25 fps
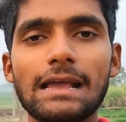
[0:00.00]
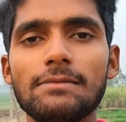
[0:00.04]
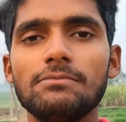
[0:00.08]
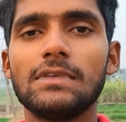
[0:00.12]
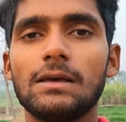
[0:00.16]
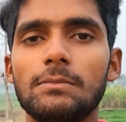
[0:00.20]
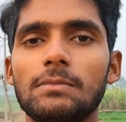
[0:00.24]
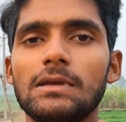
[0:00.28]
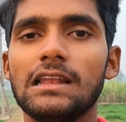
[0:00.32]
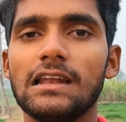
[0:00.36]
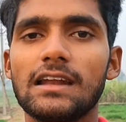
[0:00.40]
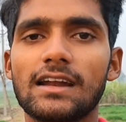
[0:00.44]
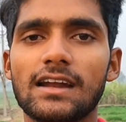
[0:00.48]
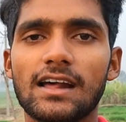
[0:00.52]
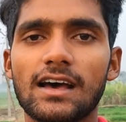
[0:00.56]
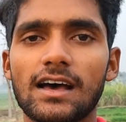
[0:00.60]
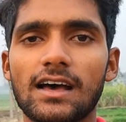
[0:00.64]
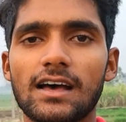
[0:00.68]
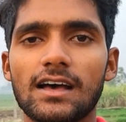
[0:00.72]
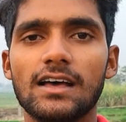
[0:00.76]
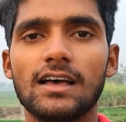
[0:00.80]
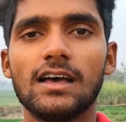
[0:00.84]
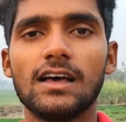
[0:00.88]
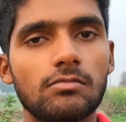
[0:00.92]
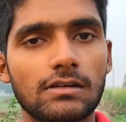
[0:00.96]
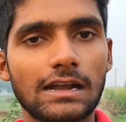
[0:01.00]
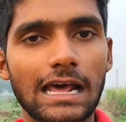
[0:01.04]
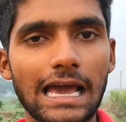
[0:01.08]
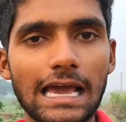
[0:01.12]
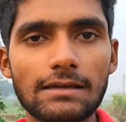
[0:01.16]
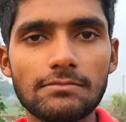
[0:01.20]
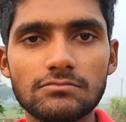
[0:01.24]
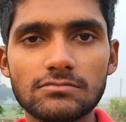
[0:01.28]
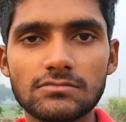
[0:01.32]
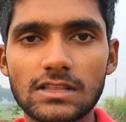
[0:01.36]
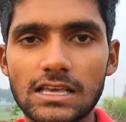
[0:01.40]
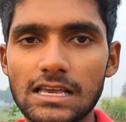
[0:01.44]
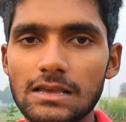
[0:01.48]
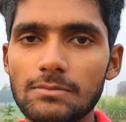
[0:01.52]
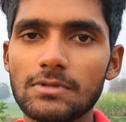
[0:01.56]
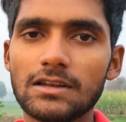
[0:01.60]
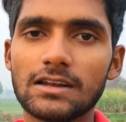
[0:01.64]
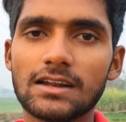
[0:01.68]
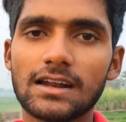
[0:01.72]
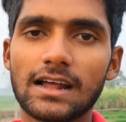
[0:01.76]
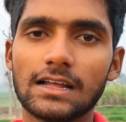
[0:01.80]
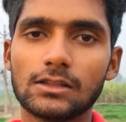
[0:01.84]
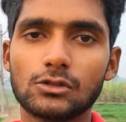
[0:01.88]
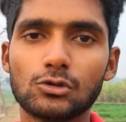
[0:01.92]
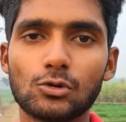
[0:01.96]
टाइम ना मिल रहा और टाइम नहीं
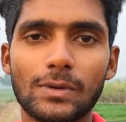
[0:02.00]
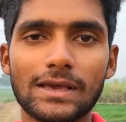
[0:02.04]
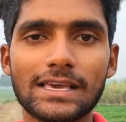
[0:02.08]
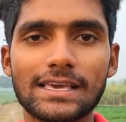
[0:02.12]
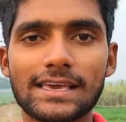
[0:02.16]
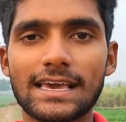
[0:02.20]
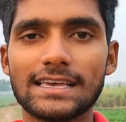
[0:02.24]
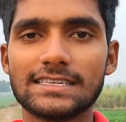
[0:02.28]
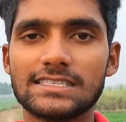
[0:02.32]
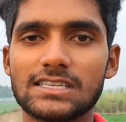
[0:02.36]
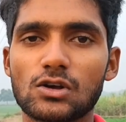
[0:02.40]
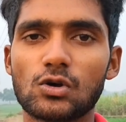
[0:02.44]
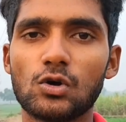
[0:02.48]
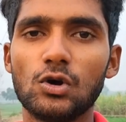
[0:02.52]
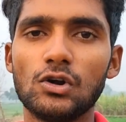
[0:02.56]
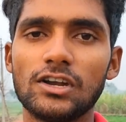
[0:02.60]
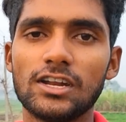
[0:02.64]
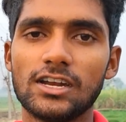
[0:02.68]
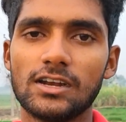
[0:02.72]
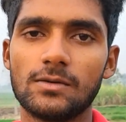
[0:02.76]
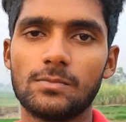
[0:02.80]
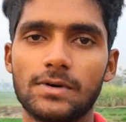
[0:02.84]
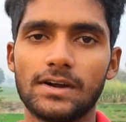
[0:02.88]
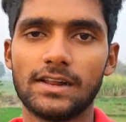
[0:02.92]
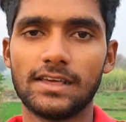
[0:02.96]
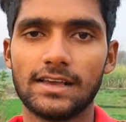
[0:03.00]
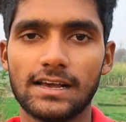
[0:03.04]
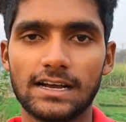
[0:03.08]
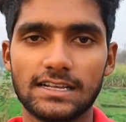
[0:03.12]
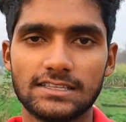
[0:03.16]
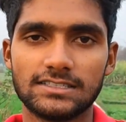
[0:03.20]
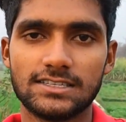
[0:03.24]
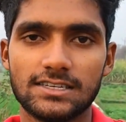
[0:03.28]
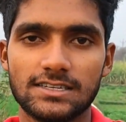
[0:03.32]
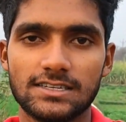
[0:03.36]
मिल रहा तो भाई कैसे कॉन्टेंट पड़ेगा